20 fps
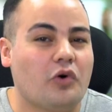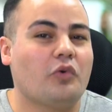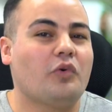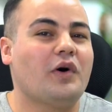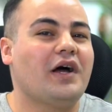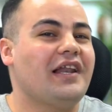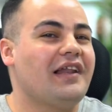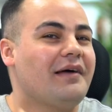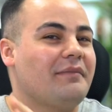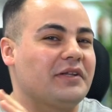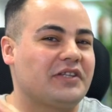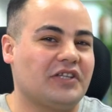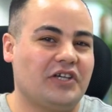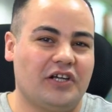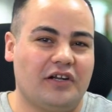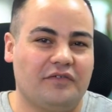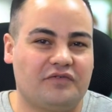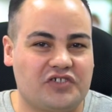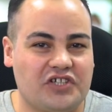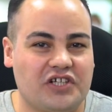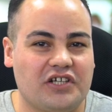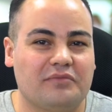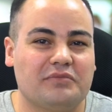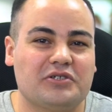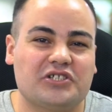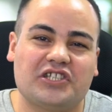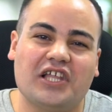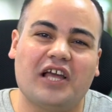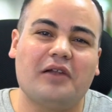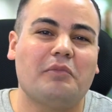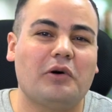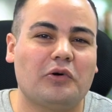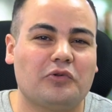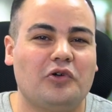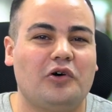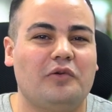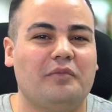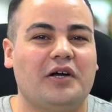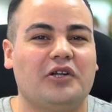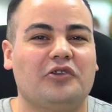ولا ما تعرفش ايه مش ده
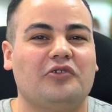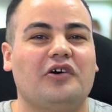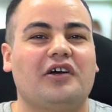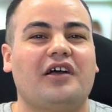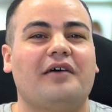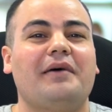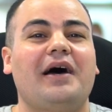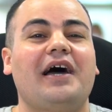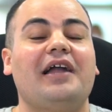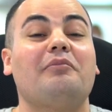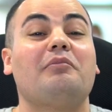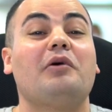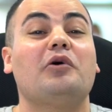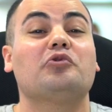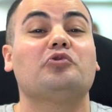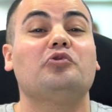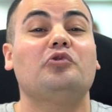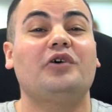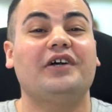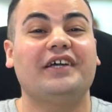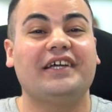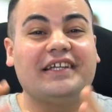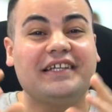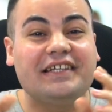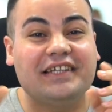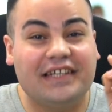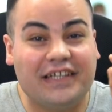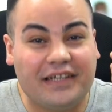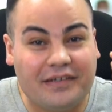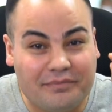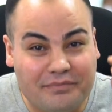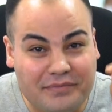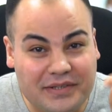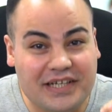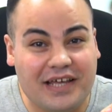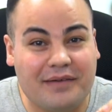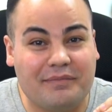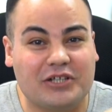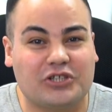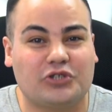الموضوع برضه يا جماعه الموضوع ان
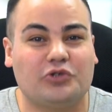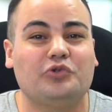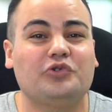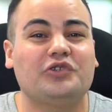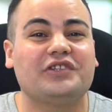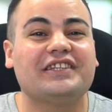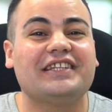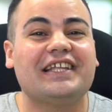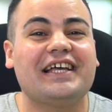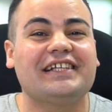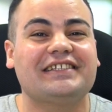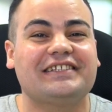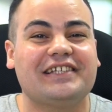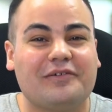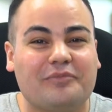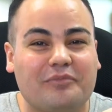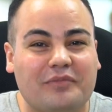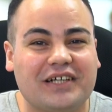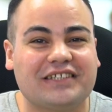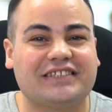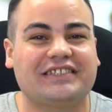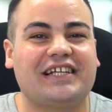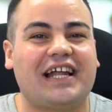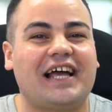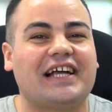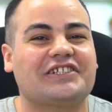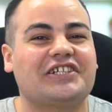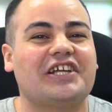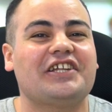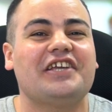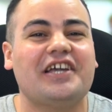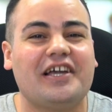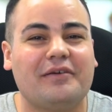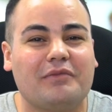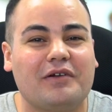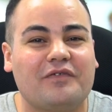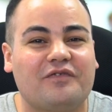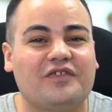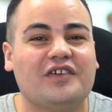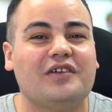منى مسعود نازل مصر عشان
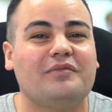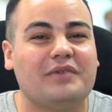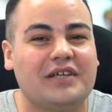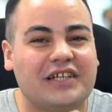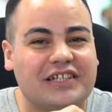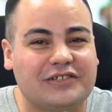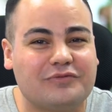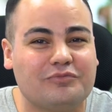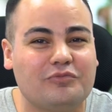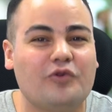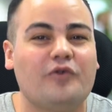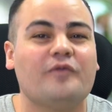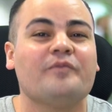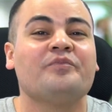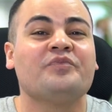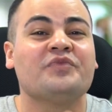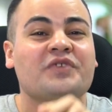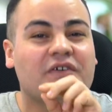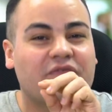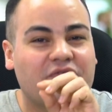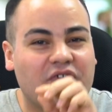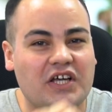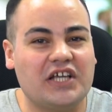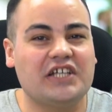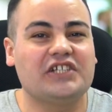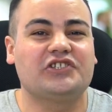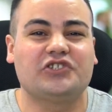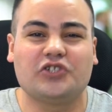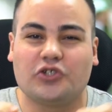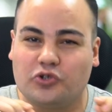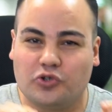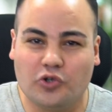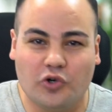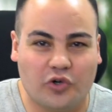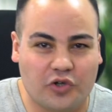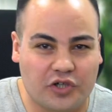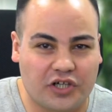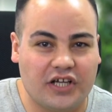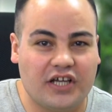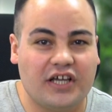يعمل فيلم اسمه في عز
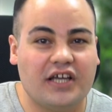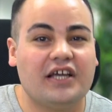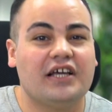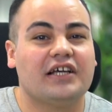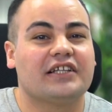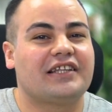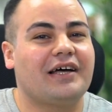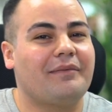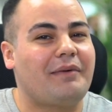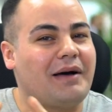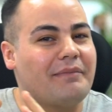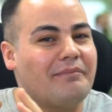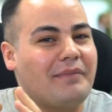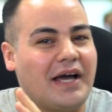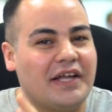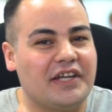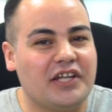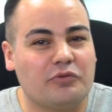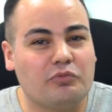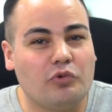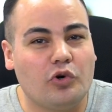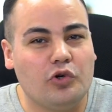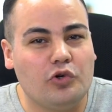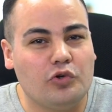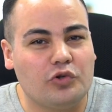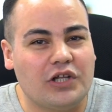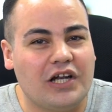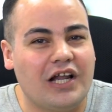الظهر طبعا مع نجم هوليود